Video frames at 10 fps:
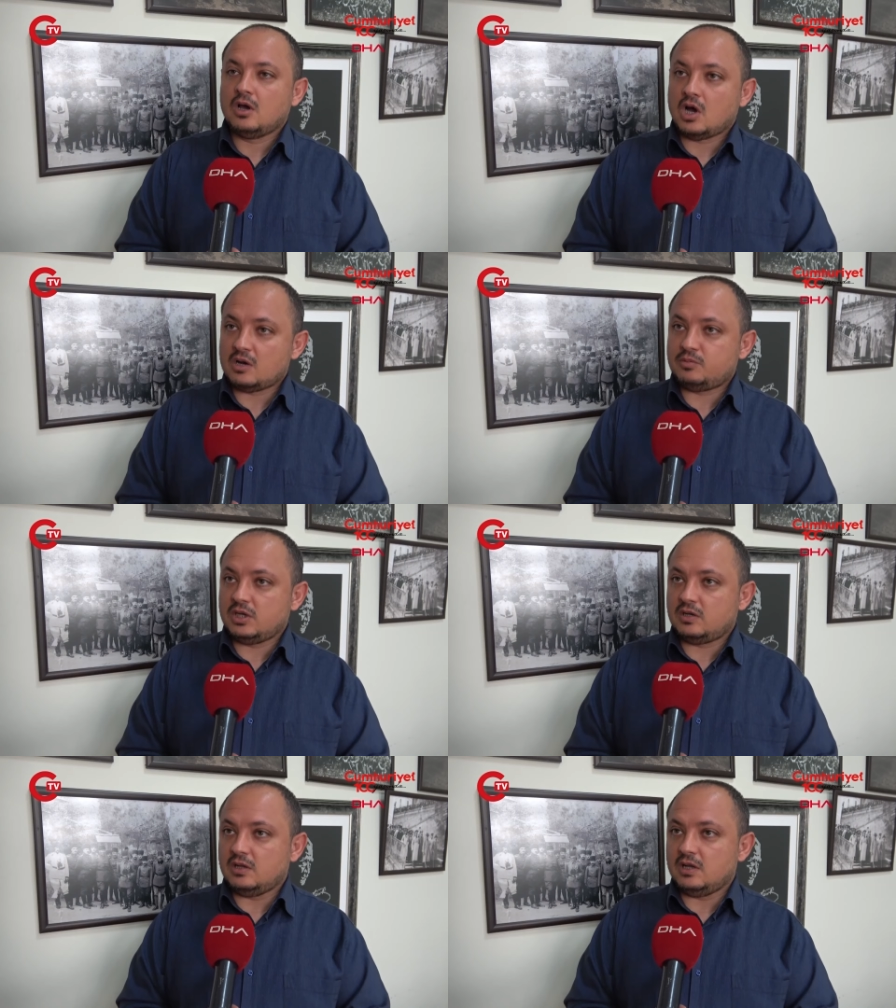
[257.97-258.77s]
harp
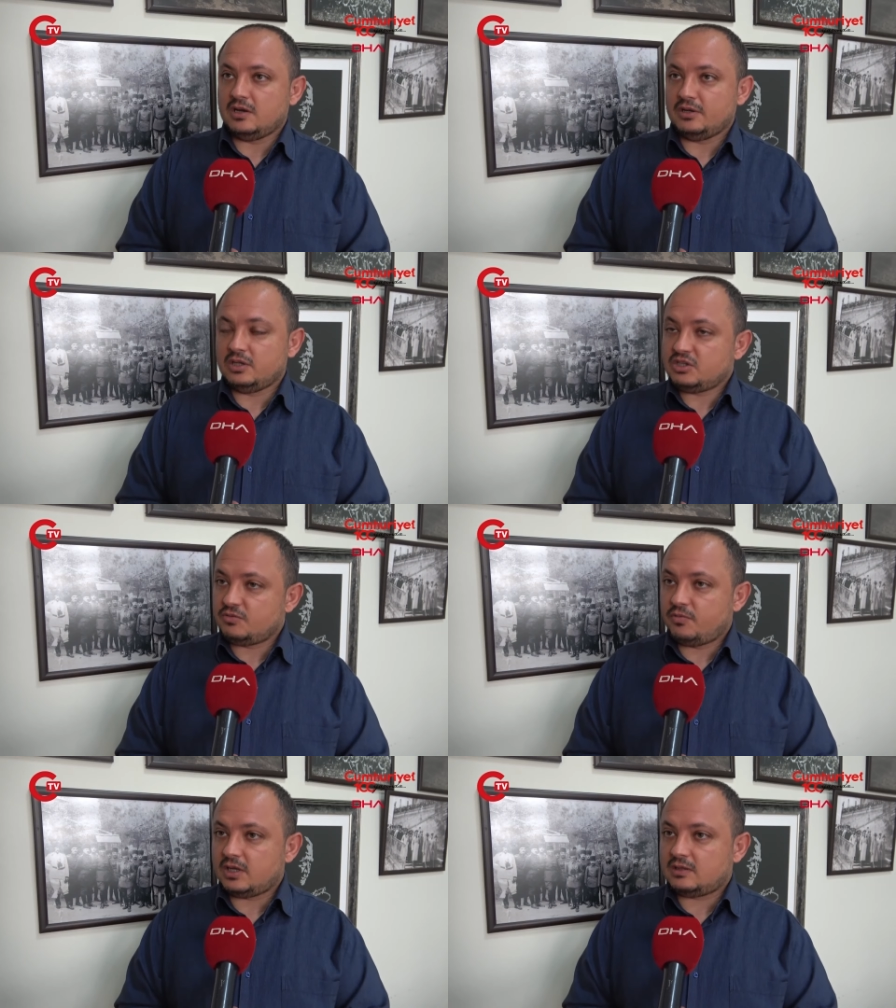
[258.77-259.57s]
ceridelerini
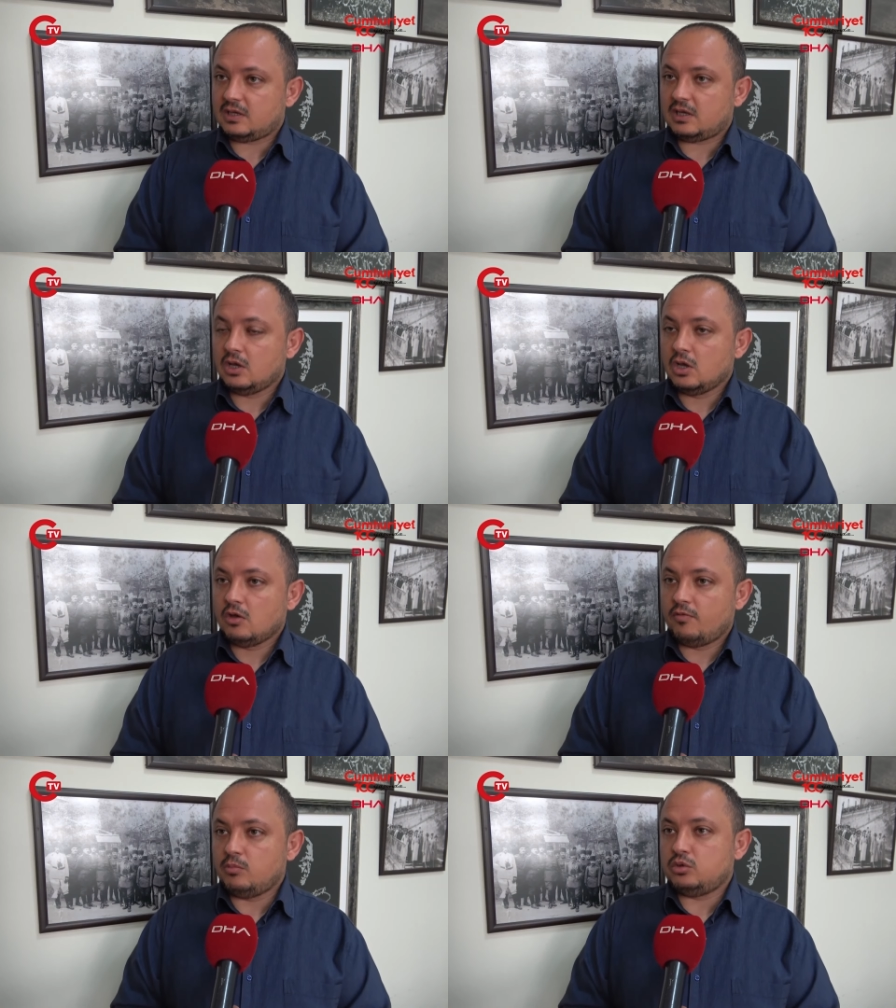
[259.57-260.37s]
deşifre ettik
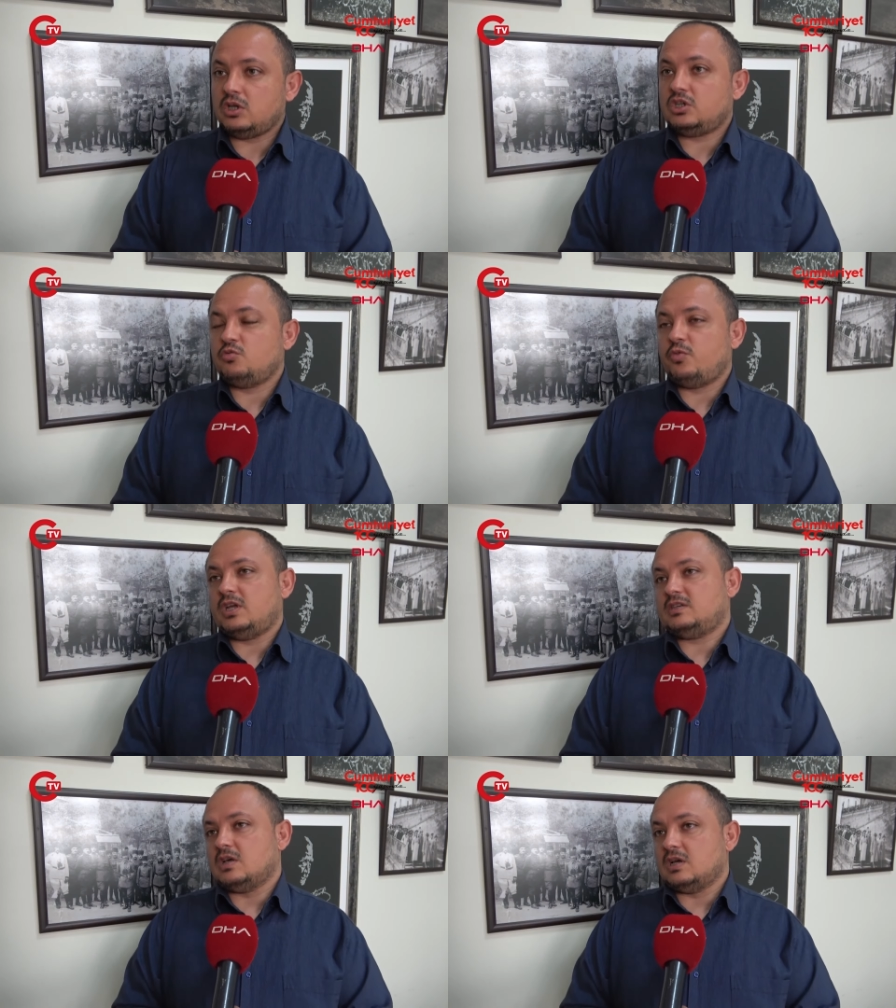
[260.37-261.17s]
ve bu
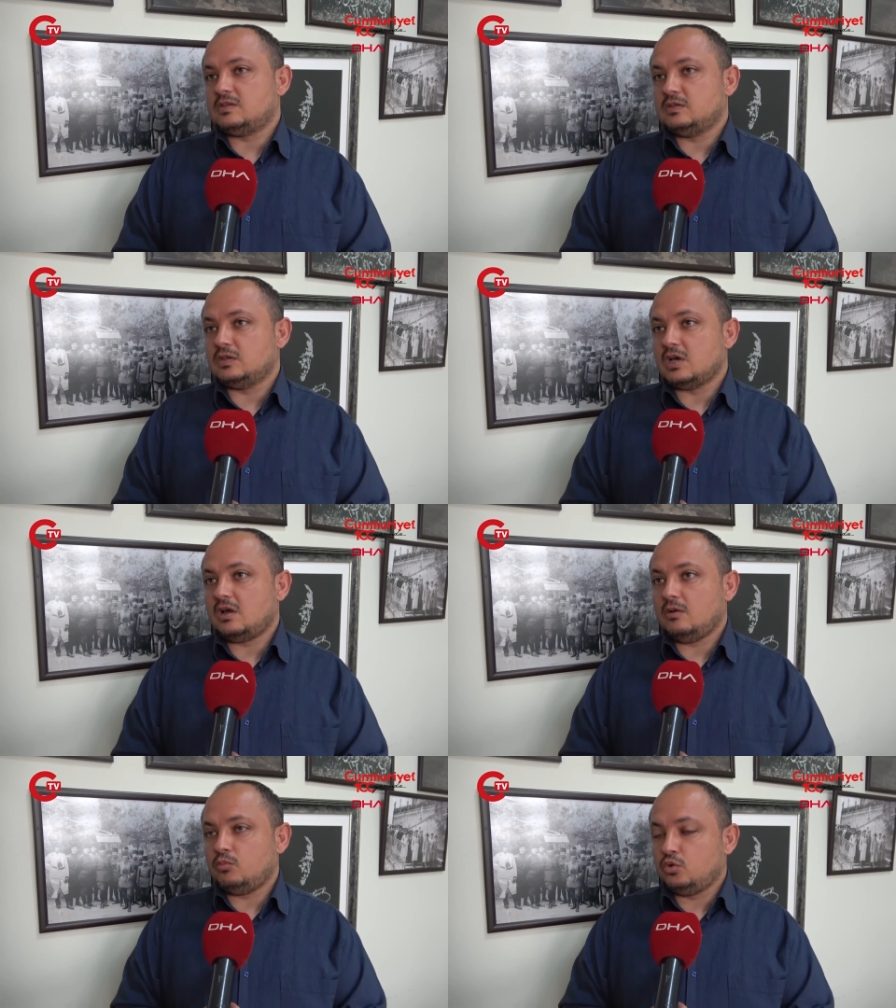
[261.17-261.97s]
deşifre
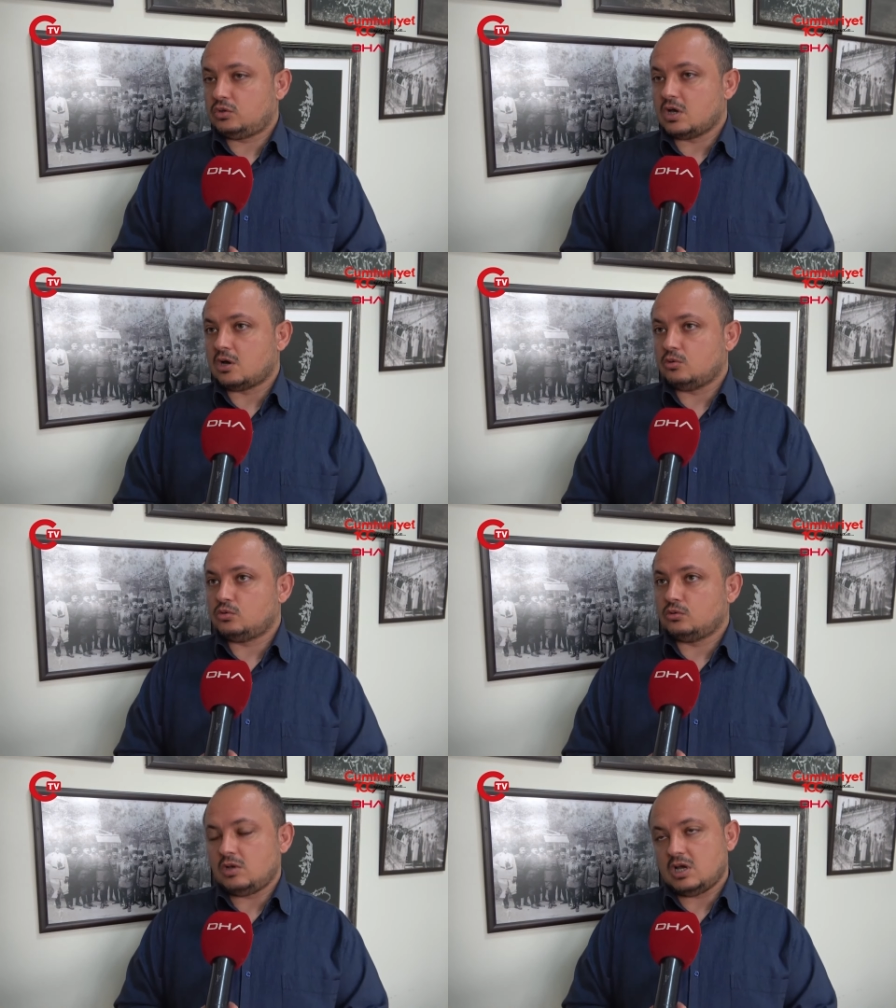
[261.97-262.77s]
esnasında bu
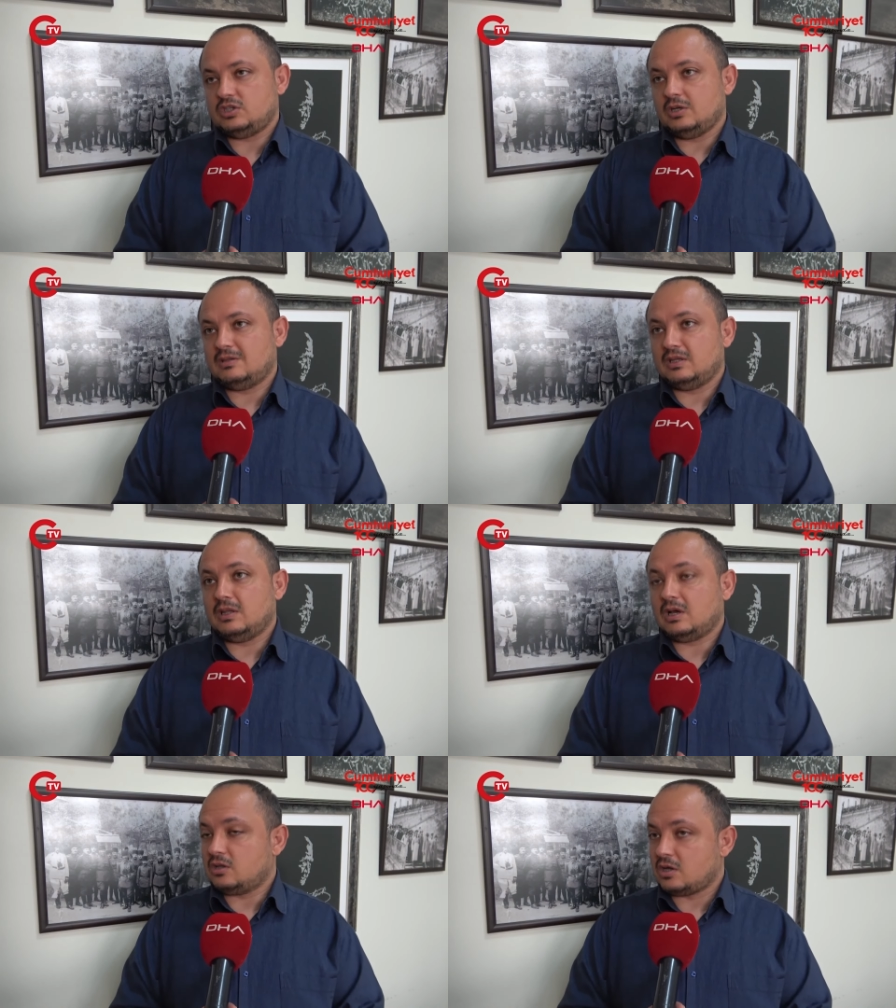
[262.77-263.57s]
taarruzun
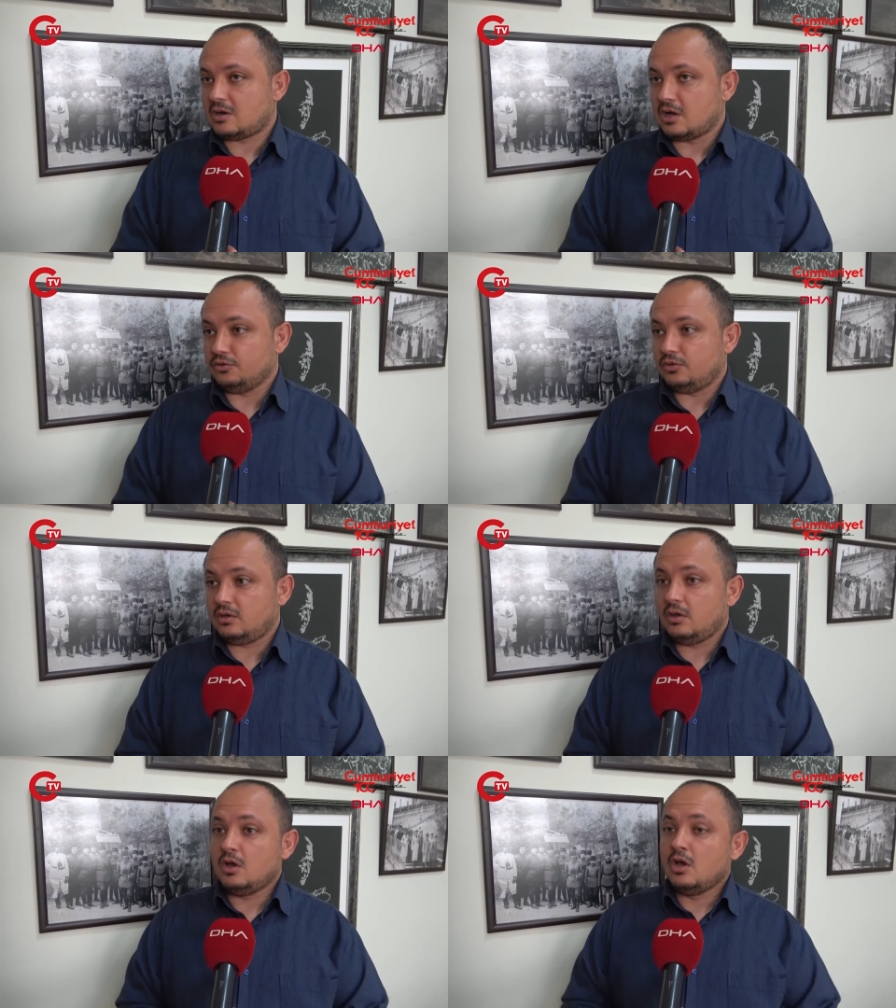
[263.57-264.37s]
gerçekten ne kadar kanlı